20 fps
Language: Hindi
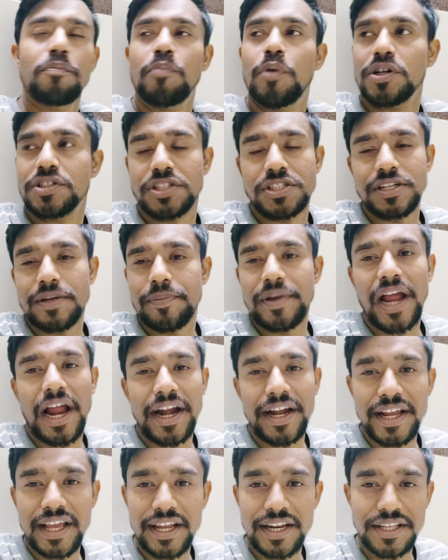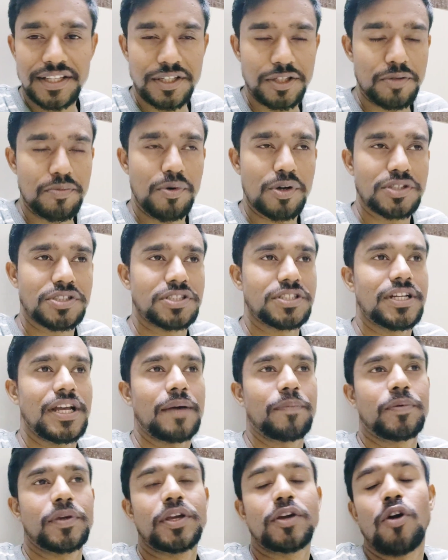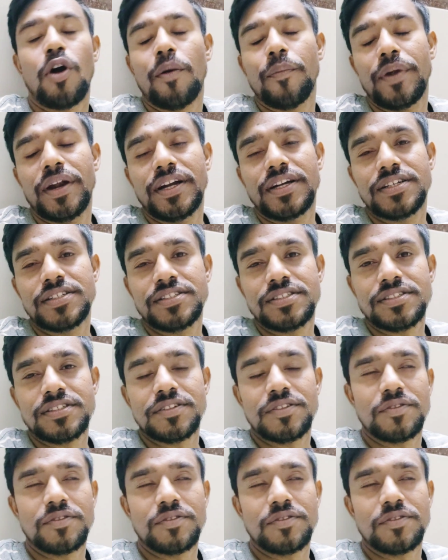बहुत चीज़ें हमें आइडिया नहीं थी तो बहुत चीज़ें आपकी कमेंट्स